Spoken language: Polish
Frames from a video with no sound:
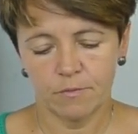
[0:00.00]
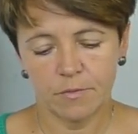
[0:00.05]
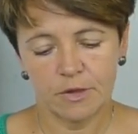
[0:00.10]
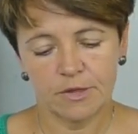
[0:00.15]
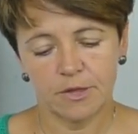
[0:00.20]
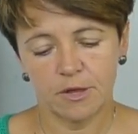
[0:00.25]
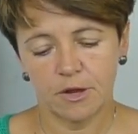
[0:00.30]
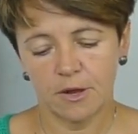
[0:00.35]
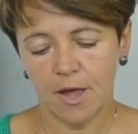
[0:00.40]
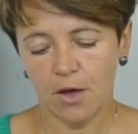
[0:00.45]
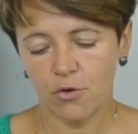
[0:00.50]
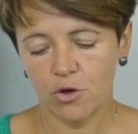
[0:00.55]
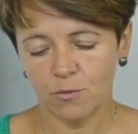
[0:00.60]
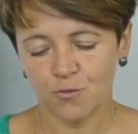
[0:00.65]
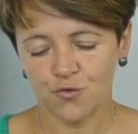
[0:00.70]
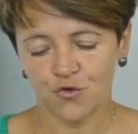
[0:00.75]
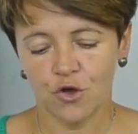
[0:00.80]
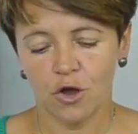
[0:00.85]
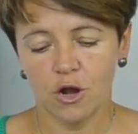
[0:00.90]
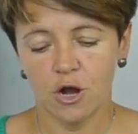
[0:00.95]

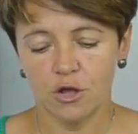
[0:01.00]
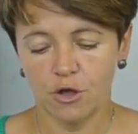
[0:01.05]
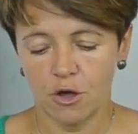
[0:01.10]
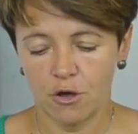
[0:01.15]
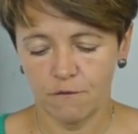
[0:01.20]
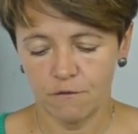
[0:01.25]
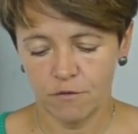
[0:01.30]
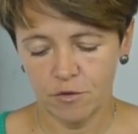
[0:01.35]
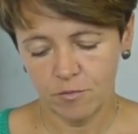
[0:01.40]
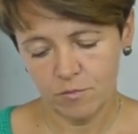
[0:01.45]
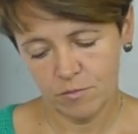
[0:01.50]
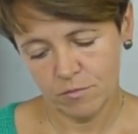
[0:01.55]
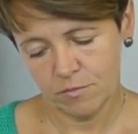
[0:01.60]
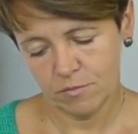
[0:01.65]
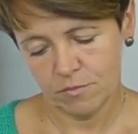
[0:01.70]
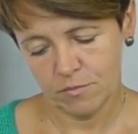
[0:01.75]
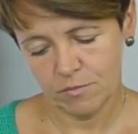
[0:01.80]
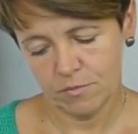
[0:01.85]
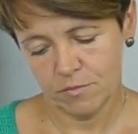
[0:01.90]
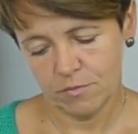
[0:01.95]
materiałem szkoleniowym
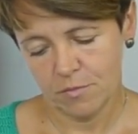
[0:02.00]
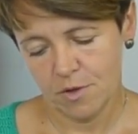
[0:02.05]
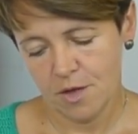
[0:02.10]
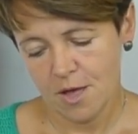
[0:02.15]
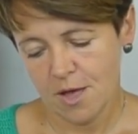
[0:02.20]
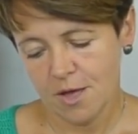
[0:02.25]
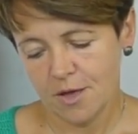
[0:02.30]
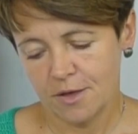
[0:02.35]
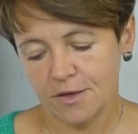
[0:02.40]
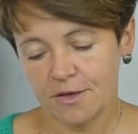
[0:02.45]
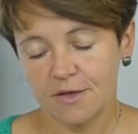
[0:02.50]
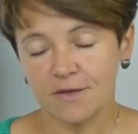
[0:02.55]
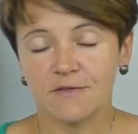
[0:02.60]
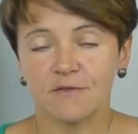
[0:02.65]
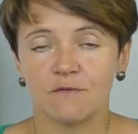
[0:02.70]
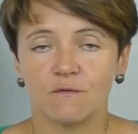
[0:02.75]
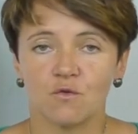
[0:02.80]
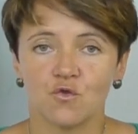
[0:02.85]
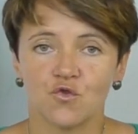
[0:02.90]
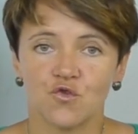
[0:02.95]

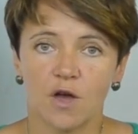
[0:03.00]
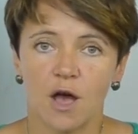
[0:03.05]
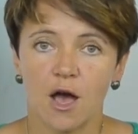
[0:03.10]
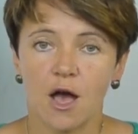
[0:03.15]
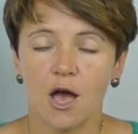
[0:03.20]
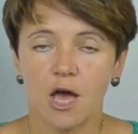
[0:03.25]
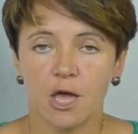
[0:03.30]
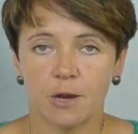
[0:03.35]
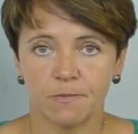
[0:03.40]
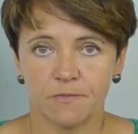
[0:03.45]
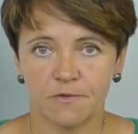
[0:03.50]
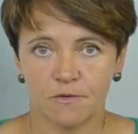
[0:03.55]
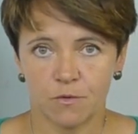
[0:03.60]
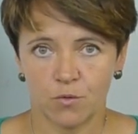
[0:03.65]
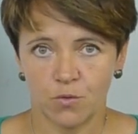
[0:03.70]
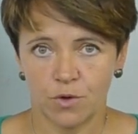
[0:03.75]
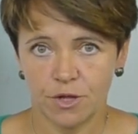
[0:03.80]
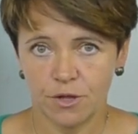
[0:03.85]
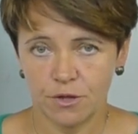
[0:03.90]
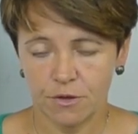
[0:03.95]
jest włóczka
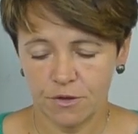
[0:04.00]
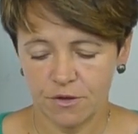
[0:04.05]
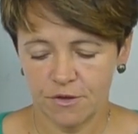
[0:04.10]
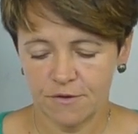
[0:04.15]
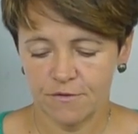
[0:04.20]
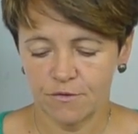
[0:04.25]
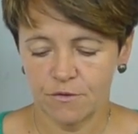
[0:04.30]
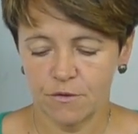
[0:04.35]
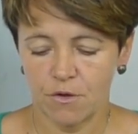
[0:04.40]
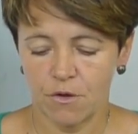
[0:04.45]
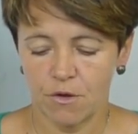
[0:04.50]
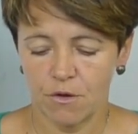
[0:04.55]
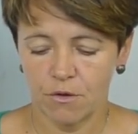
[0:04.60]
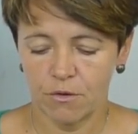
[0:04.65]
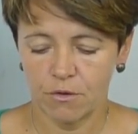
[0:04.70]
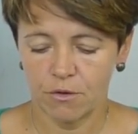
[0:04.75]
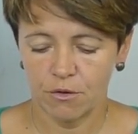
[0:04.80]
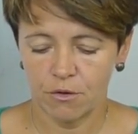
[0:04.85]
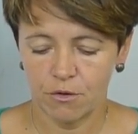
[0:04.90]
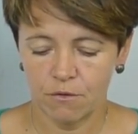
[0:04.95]
Herbstwind, jest
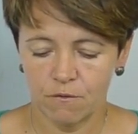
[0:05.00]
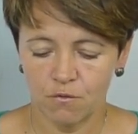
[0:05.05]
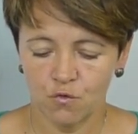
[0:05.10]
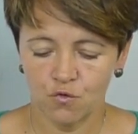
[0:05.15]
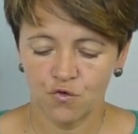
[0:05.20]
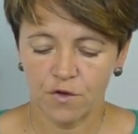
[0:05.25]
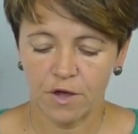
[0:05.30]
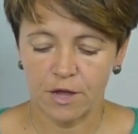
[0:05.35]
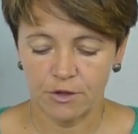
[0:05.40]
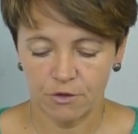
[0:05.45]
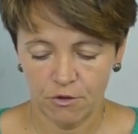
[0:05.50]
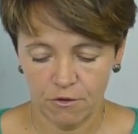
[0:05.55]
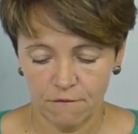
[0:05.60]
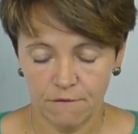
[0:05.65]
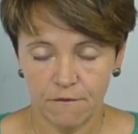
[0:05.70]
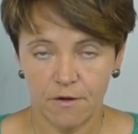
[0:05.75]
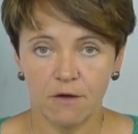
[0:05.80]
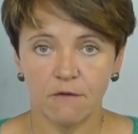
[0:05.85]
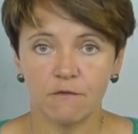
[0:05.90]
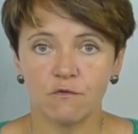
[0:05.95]
to włóczka
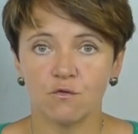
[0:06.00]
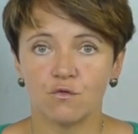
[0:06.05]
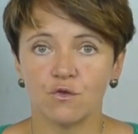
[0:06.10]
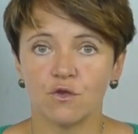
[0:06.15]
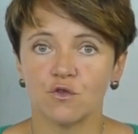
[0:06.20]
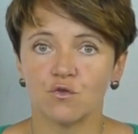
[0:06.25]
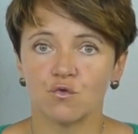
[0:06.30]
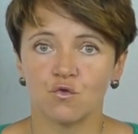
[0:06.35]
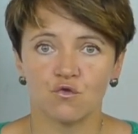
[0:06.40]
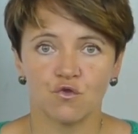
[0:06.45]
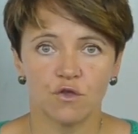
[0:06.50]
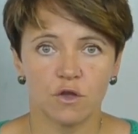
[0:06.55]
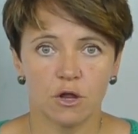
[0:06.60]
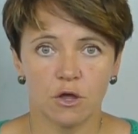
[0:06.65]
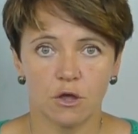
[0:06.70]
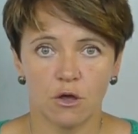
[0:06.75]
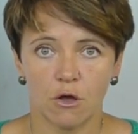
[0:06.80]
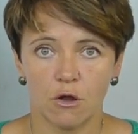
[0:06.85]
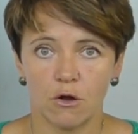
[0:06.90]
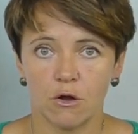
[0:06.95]
nowa w
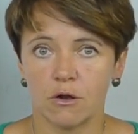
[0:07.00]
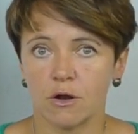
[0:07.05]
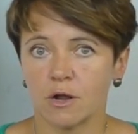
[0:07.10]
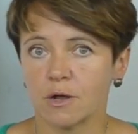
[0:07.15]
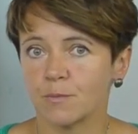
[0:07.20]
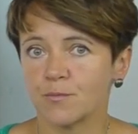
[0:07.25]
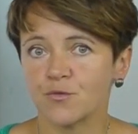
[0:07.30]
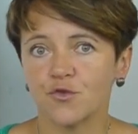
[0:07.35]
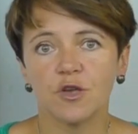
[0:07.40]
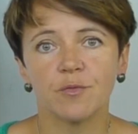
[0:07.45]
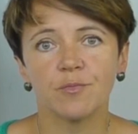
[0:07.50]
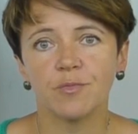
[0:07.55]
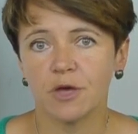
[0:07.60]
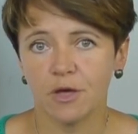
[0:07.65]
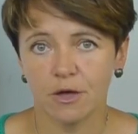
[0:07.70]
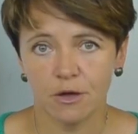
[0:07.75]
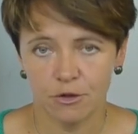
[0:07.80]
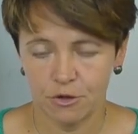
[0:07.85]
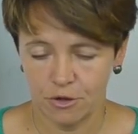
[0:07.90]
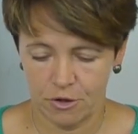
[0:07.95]
24 kolorach,
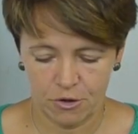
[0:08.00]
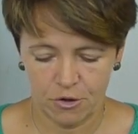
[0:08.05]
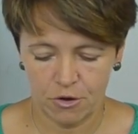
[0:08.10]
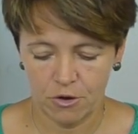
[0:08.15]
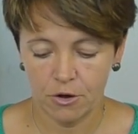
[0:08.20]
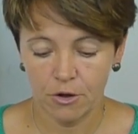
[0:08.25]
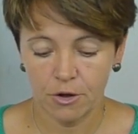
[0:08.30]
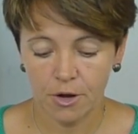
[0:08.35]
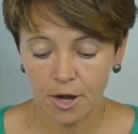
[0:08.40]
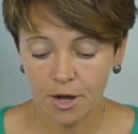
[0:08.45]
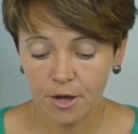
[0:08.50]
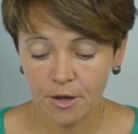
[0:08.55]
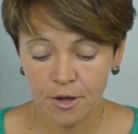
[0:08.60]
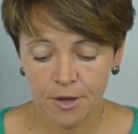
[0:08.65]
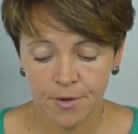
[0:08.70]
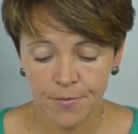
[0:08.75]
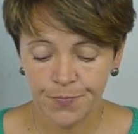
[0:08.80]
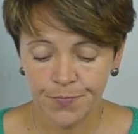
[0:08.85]
przepięknych kolorach,